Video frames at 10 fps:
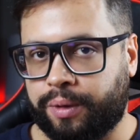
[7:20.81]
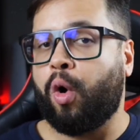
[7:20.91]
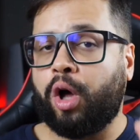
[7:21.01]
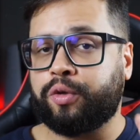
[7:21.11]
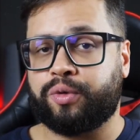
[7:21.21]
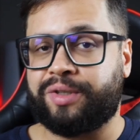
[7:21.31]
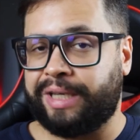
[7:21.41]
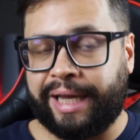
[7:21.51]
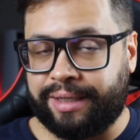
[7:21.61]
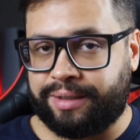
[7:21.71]
Todos
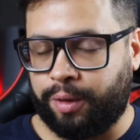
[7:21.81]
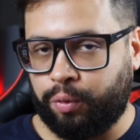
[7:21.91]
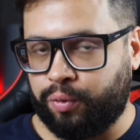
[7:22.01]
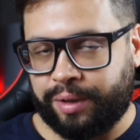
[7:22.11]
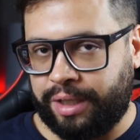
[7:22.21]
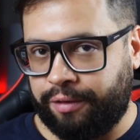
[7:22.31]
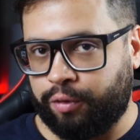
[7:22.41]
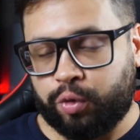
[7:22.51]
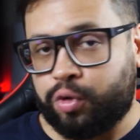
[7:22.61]
eles estão num nível